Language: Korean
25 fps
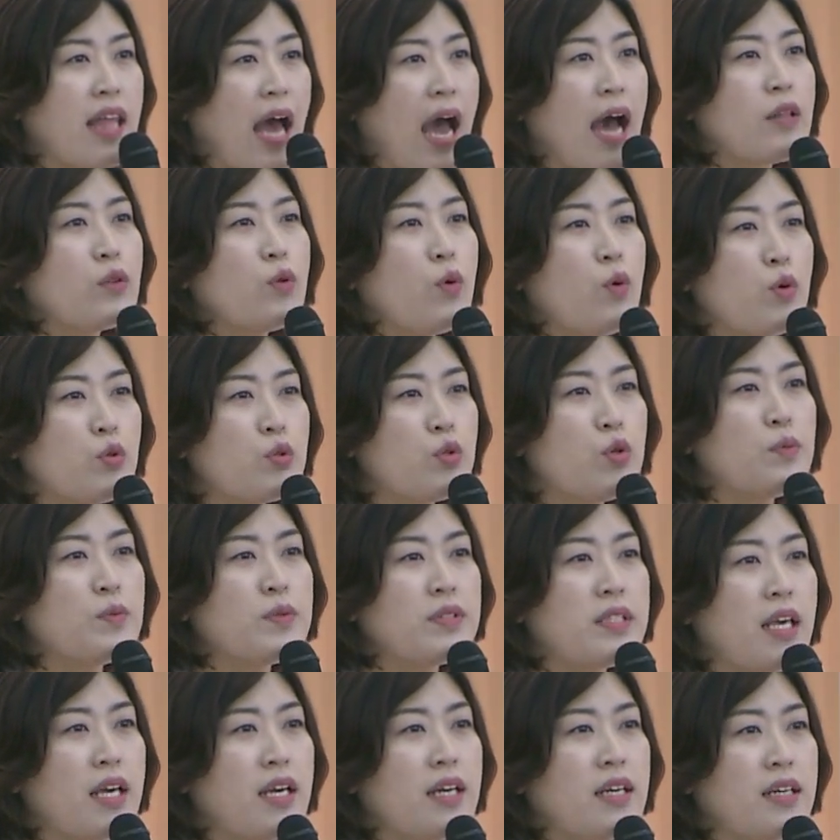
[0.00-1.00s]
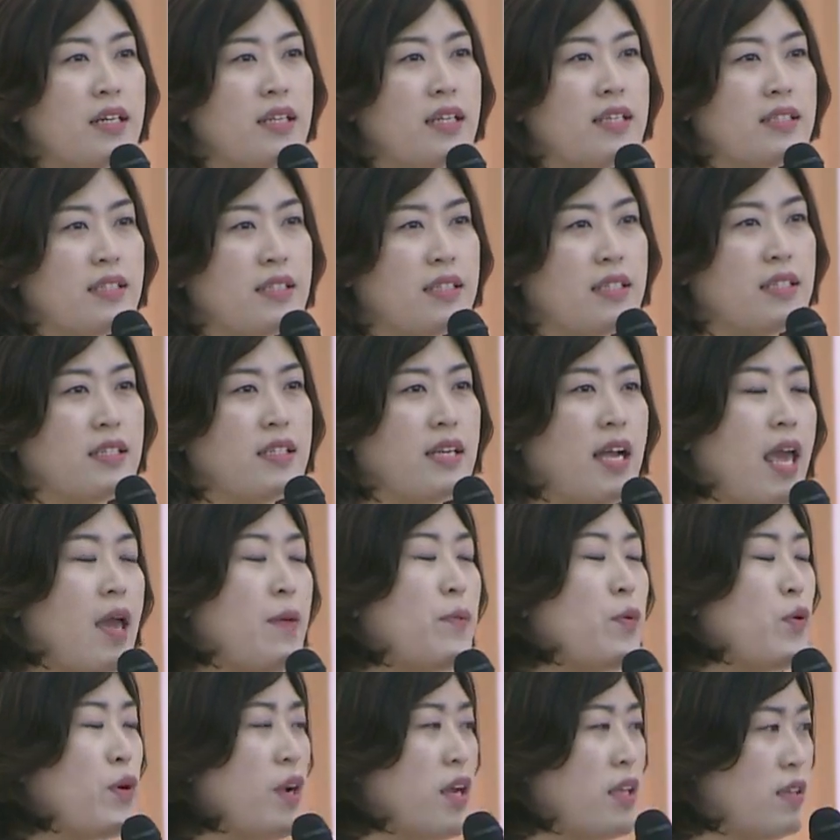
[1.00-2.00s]
나도 좀 체크리스트를
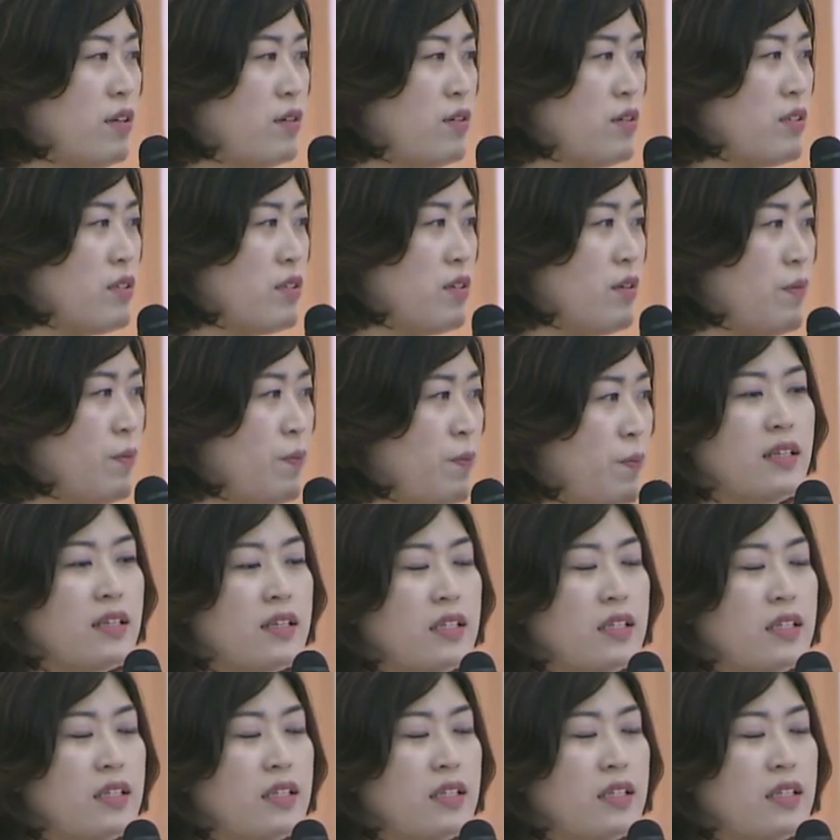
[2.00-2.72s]
해보라는 거죠.